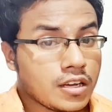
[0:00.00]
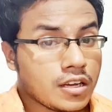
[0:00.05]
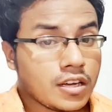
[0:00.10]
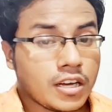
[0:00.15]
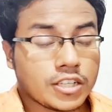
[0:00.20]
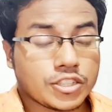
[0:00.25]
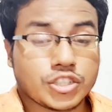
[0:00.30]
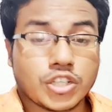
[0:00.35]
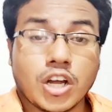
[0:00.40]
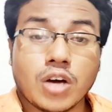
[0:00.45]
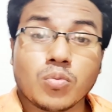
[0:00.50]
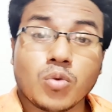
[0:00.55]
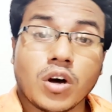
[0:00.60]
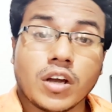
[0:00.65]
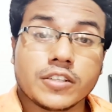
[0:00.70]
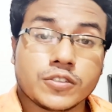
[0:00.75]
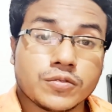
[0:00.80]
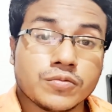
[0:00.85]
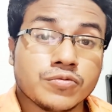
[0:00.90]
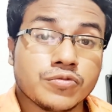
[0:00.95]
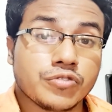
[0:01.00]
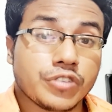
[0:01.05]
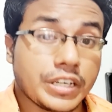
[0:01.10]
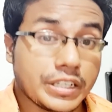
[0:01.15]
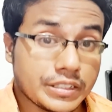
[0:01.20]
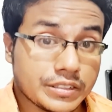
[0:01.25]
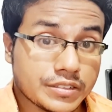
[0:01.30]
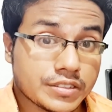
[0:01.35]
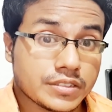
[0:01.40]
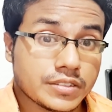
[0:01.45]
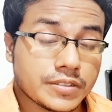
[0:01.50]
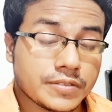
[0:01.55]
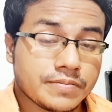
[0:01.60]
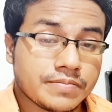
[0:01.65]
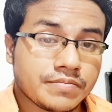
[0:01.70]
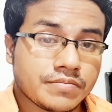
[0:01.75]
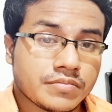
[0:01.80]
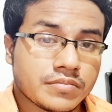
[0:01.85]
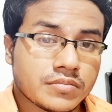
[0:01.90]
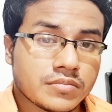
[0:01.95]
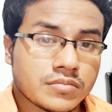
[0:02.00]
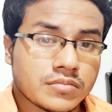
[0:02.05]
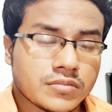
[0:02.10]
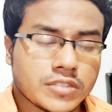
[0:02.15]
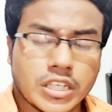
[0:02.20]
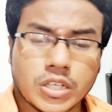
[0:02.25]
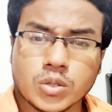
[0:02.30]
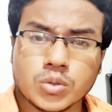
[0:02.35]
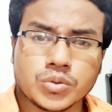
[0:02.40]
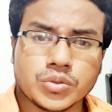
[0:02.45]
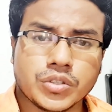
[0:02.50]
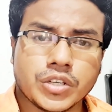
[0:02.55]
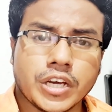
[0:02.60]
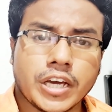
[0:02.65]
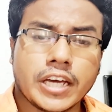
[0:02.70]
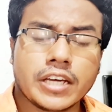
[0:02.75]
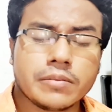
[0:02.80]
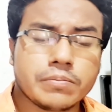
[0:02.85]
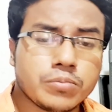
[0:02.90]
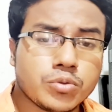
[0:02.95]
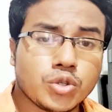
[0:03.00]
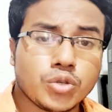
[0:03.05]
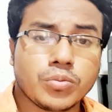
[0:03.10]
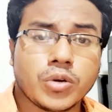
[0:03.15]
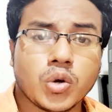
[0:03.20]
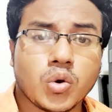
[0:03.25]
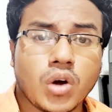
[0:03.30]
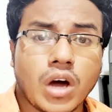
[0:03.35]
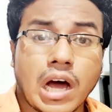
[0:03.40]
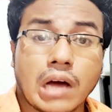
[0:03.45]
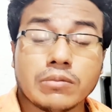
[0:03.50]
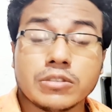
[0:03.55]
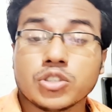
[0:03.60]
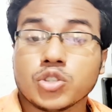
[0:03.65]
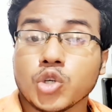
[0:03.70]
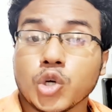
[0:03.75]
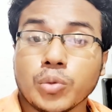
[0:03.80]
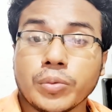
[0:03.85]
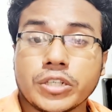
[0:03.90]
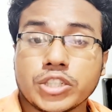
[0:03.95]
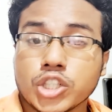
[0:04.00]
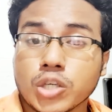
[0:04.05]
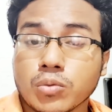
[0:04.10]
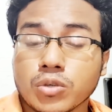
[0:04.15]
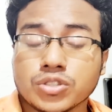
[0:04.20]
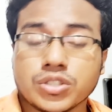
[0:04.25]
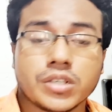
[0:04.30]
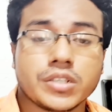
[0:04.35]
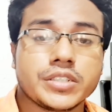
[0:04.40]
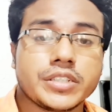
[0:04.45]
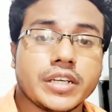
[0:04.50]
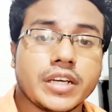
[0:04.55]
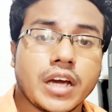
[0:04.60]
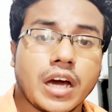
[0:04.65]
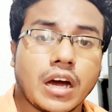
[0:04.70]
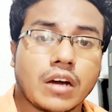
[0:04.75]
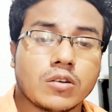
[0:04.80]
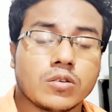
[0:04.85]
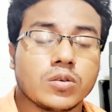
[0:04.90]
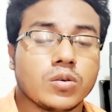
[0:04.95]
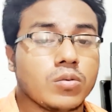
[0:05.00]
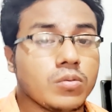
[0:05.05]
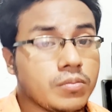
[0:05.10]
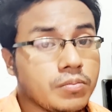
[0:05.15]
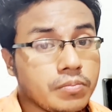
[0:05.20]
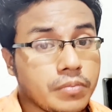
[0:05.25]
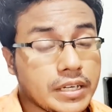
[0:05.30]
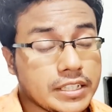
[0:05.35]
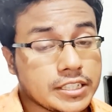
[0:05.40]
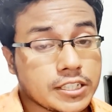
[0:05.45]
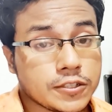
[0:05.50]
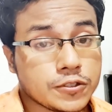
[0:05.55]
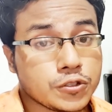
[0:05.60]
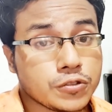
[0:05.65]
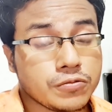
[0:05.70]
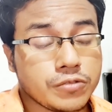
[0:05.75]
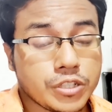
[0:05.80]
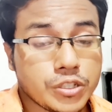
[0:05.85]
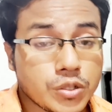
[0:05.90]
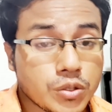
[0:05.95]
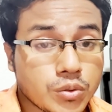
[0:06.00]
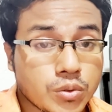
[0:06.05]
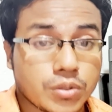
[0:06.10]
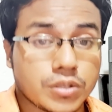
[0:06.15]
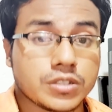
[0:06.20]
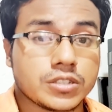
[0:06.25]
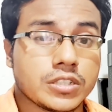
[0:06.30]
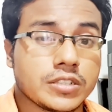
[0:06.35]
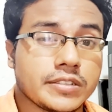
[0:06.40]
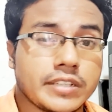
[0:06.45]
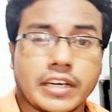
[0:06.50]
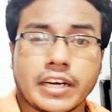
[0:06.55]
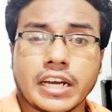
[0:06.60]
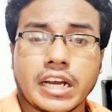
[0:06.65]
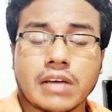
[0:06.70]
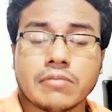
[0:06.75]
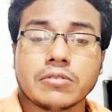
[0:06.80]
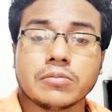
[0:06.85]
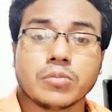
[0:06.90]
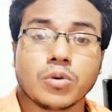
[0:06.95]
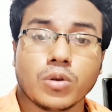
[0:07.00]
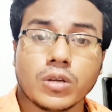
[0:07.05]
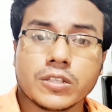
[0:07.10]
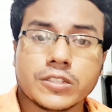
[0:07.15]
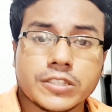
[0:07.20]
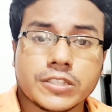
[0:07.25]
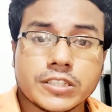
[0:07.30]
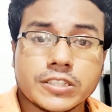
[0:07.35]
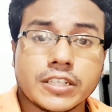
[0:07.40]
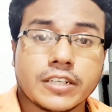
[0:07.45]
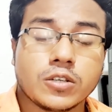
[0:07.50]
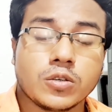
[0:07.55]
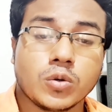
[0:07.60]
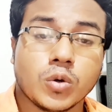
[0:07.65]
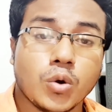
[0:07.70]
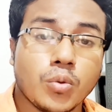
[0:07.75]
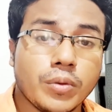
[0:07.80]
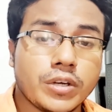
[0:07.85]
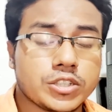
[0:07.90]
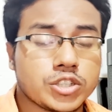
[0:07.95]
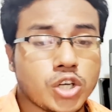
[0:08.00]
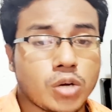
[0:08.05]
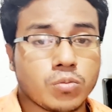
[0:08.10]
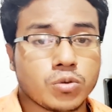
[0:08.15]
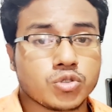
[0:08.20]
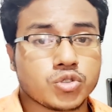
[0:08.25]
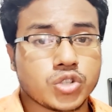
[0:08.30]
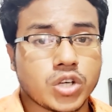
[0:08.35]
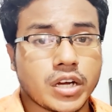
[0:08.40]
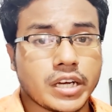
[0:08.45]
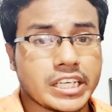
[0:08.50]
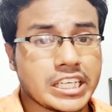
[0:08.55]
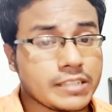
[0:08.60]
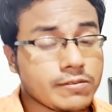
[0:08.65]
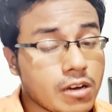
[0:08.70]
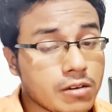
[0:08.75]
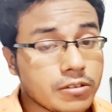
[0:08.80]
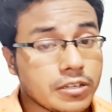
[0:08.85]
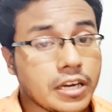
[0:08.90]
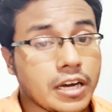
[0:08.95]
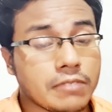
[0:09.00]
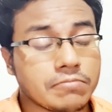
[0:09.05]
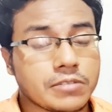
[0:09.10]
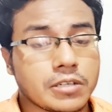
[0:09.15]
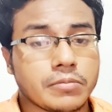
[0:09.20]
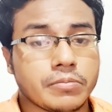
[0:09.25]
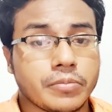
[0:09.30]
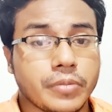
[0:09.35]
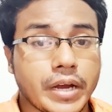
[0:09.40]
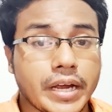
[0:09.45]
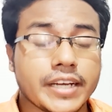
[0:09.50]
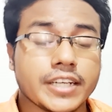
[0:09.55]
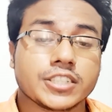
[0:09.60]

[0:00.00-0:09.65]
আসসালামু আলাইকুম ফ্রেন্ডস দেখুন এর পূর্বেও আমি ঘুমের সমস্যা নিয়ে আরও বেশ কিছু ভিডিও করেছি যেখানে আমি বলেছি যে ঘুমের সমস্যা কিভাবে আপনার ব্রেইনের